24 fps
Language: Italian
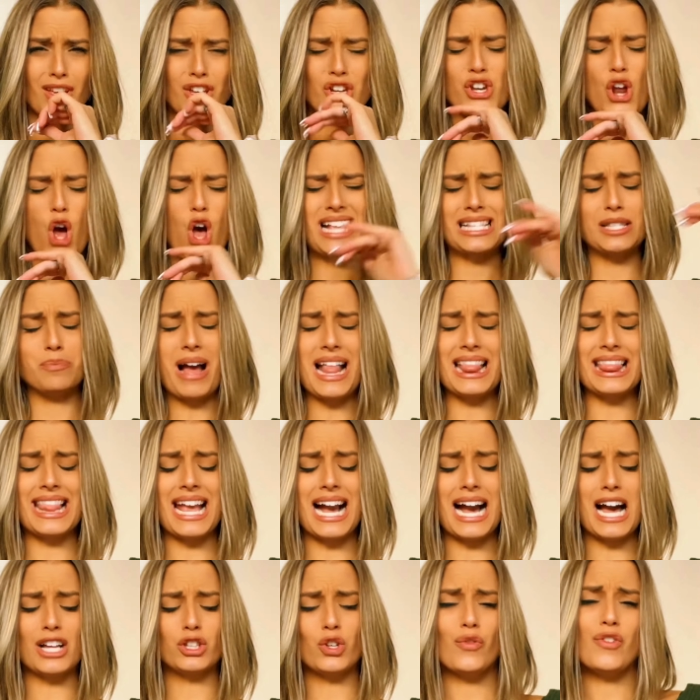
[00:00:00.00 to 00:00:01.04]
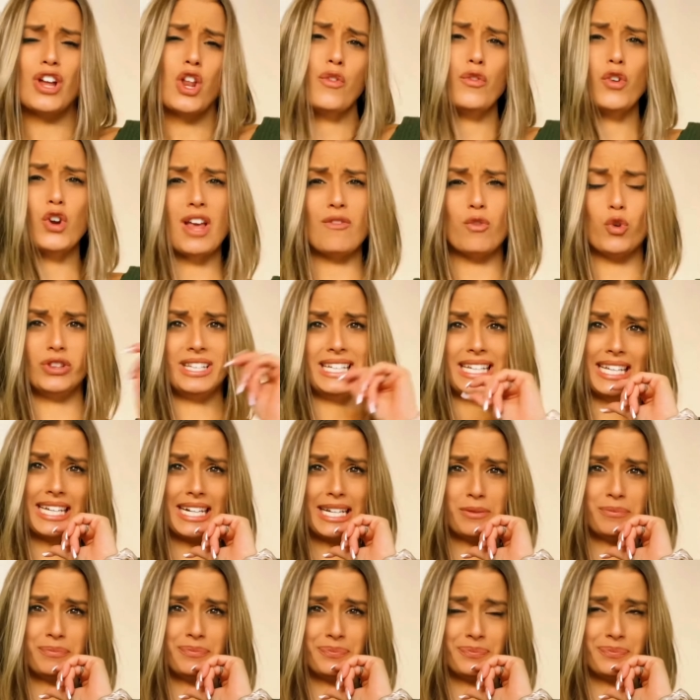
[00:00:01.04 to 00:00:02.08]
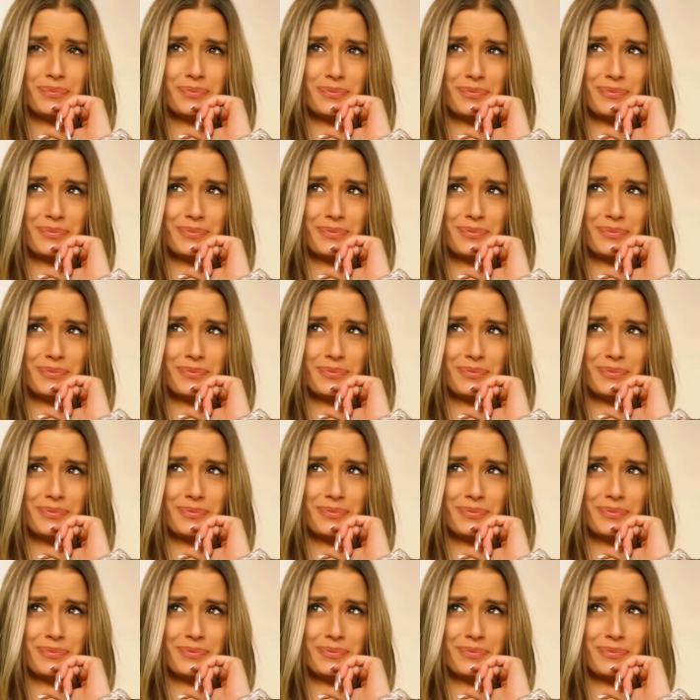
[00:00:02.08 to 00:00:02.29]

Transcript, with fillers: No, è sbagliato, ve lo volevo dire.